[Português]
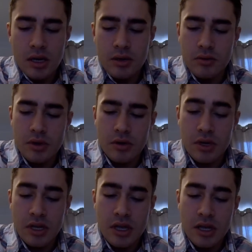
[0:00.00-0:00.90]
No que eu
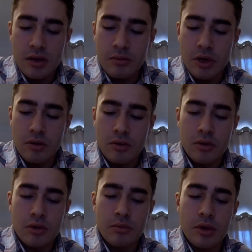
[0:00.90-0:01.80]
cliquei no meu,
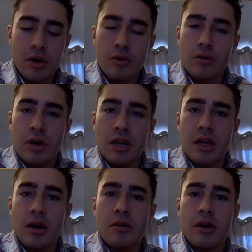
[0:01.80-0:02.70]
no meu
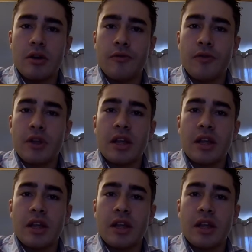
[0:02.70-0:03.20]
canal, aí eu fui